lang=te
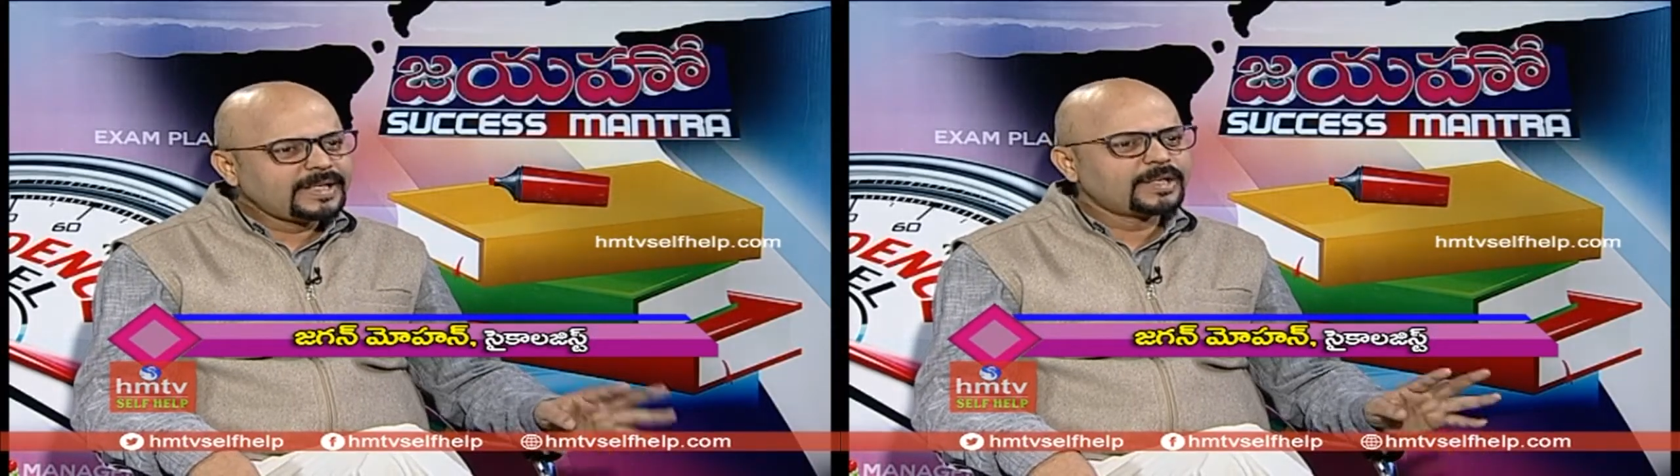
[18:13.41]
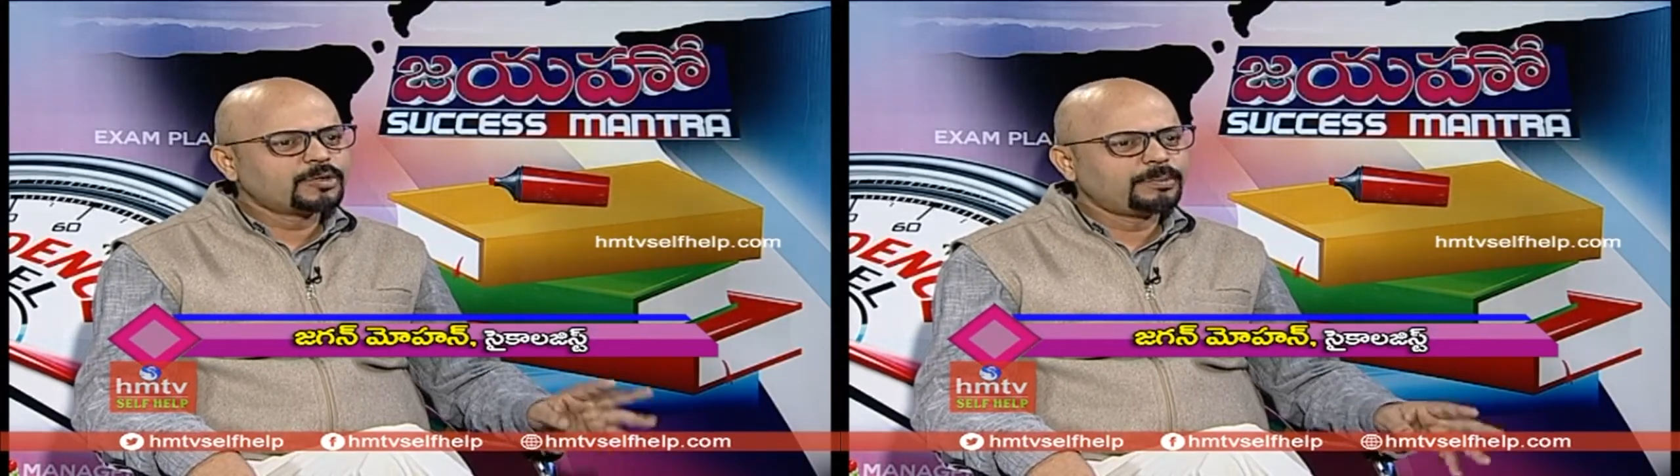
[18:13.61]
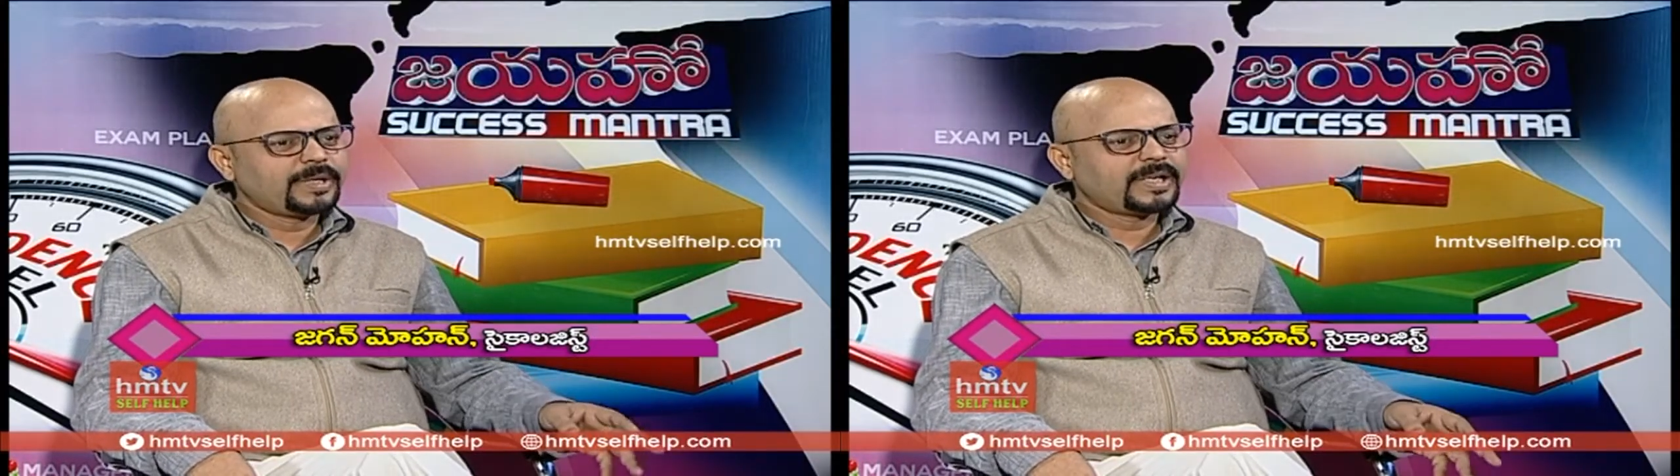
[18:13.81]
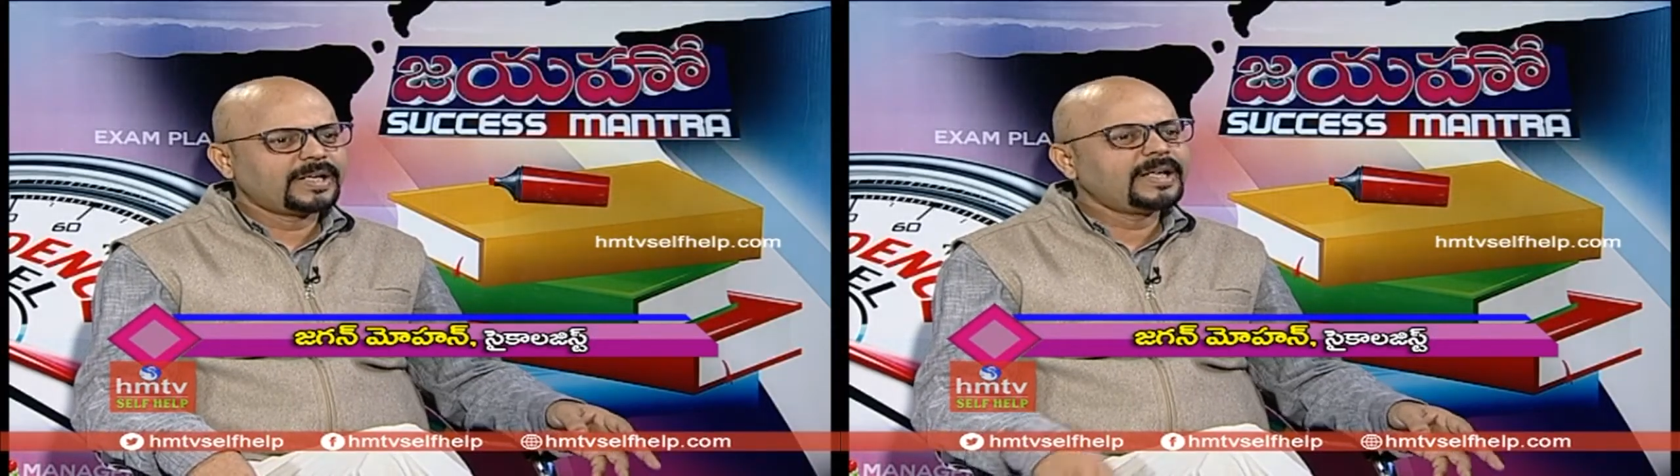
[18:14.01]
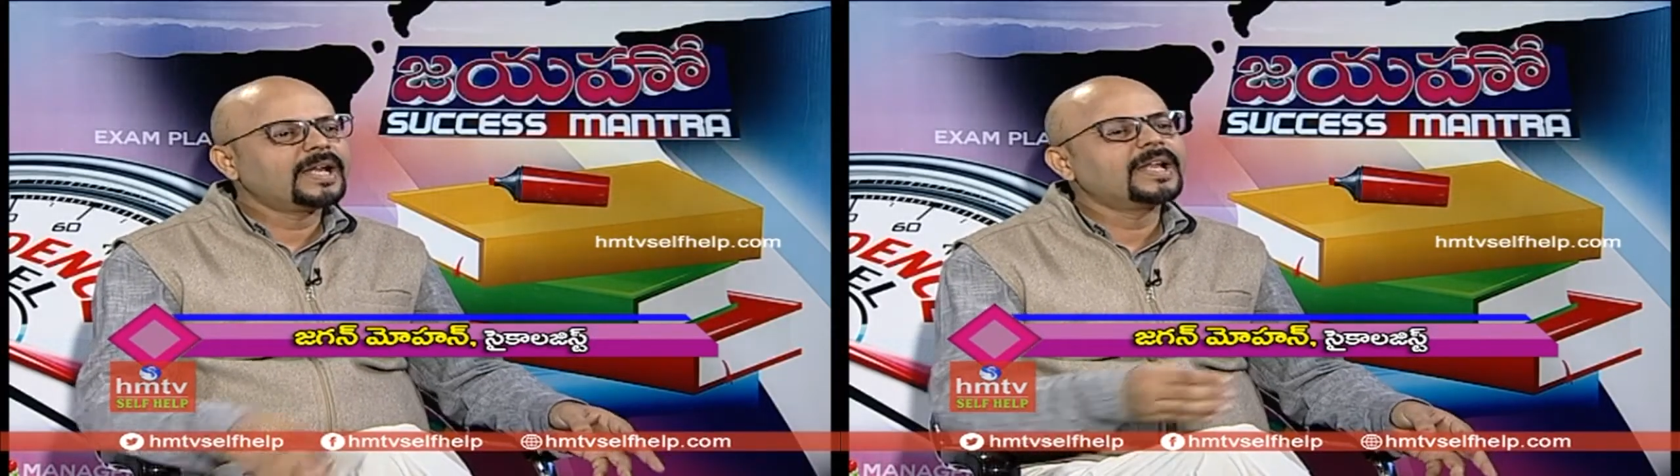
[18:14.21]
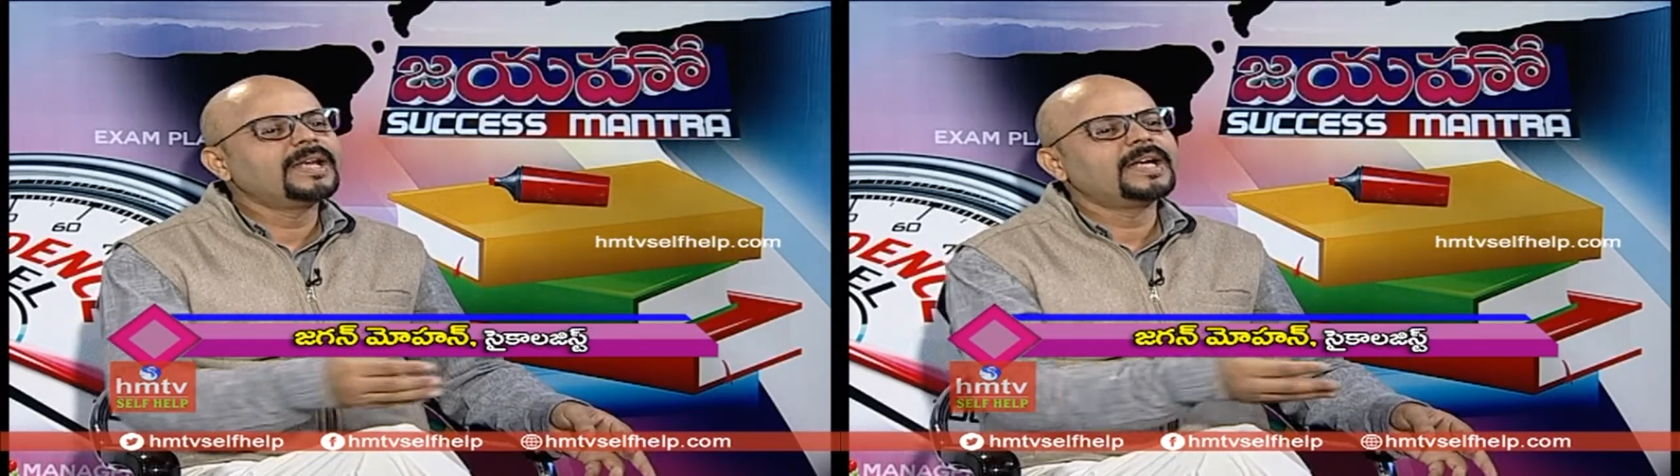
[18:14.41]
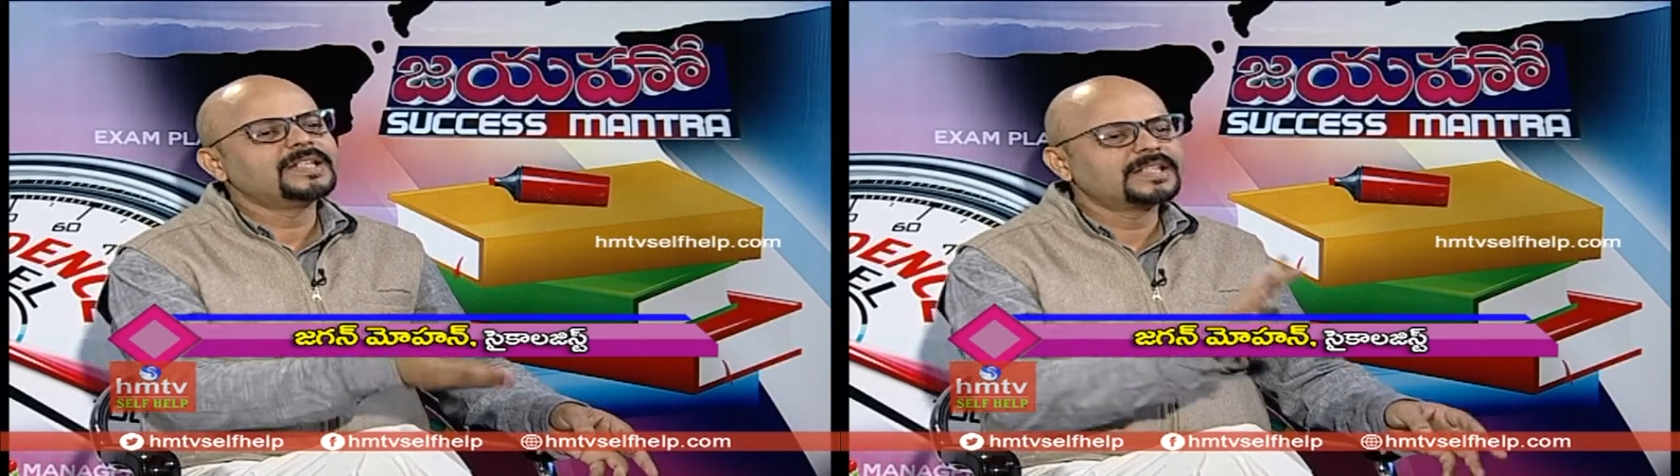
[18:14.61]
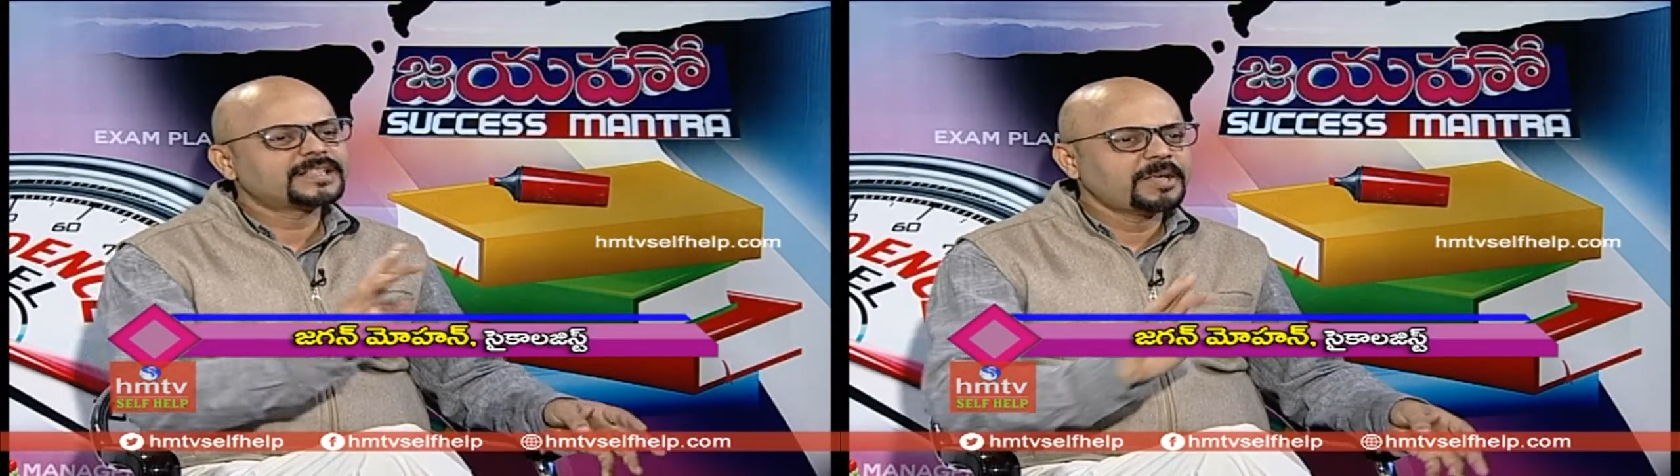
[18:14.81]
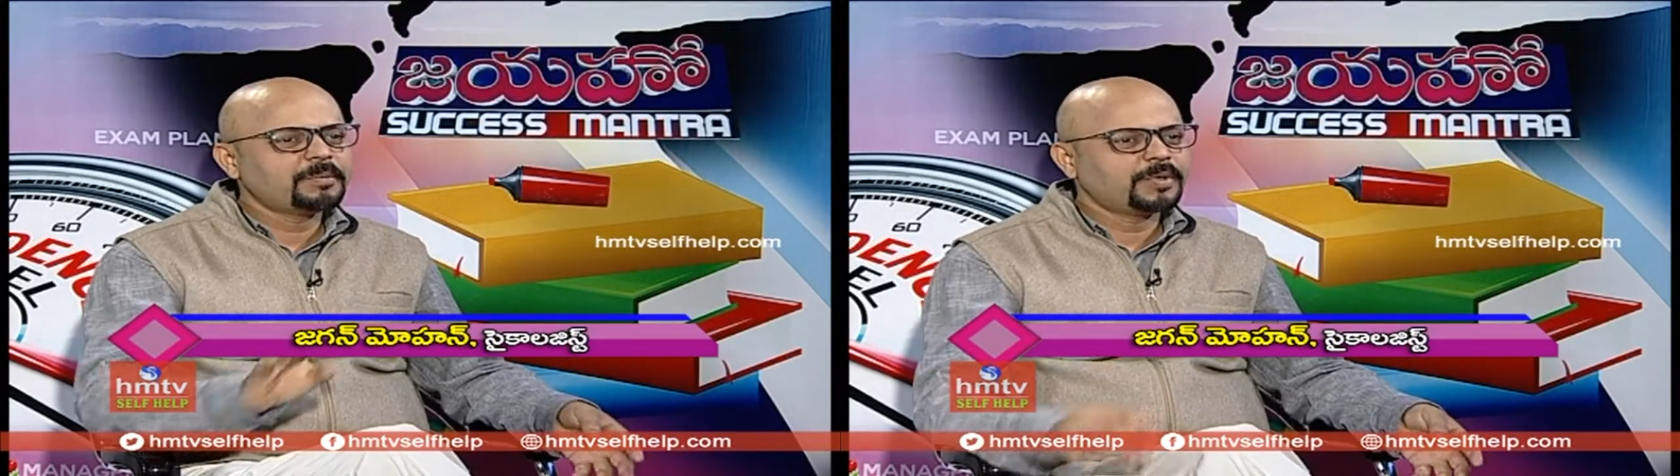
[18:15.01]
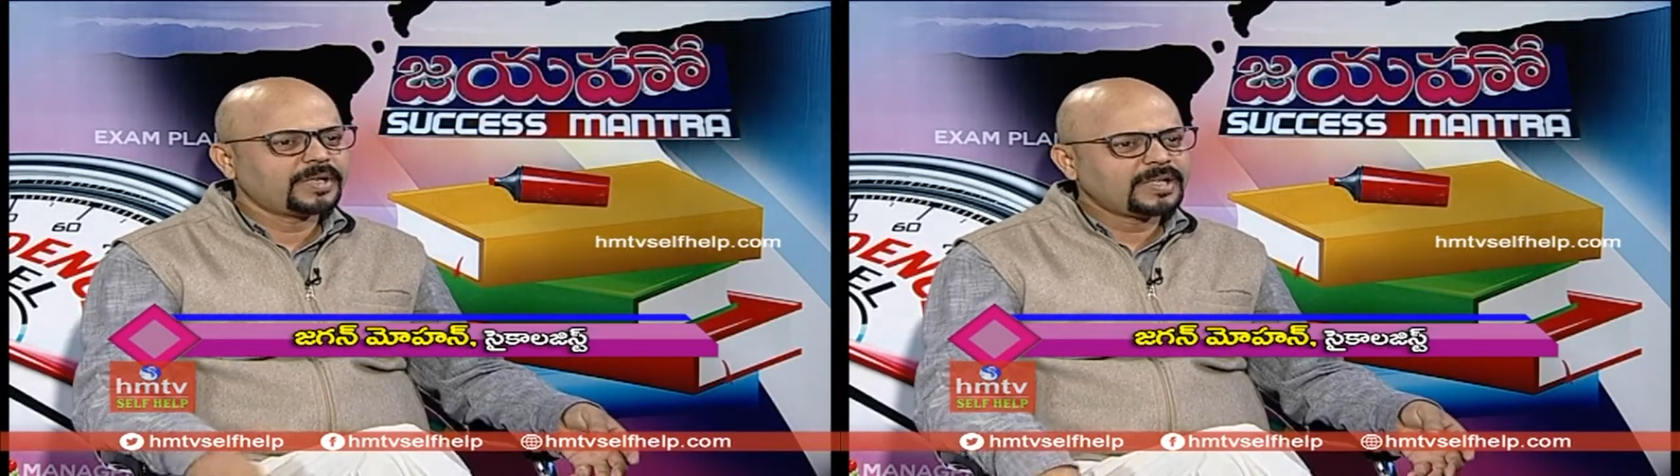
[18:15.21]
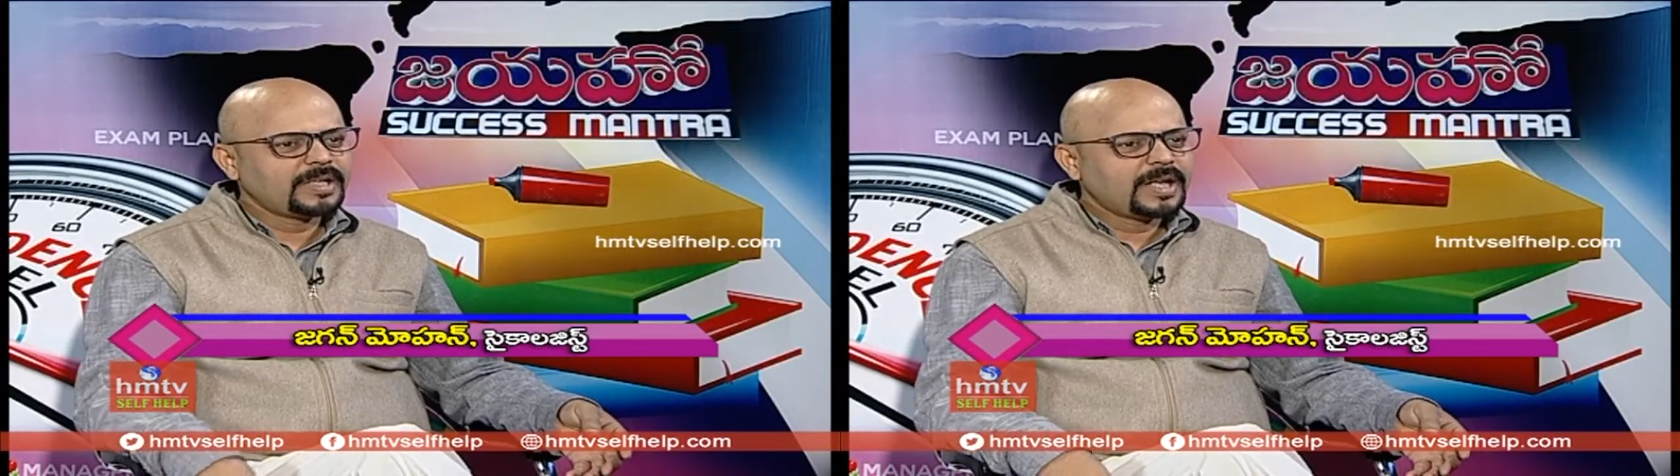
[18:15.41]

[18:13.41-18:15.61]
కేర్ చూపెట్టండి అలానే అడ్జస్ట్ అయిపోండి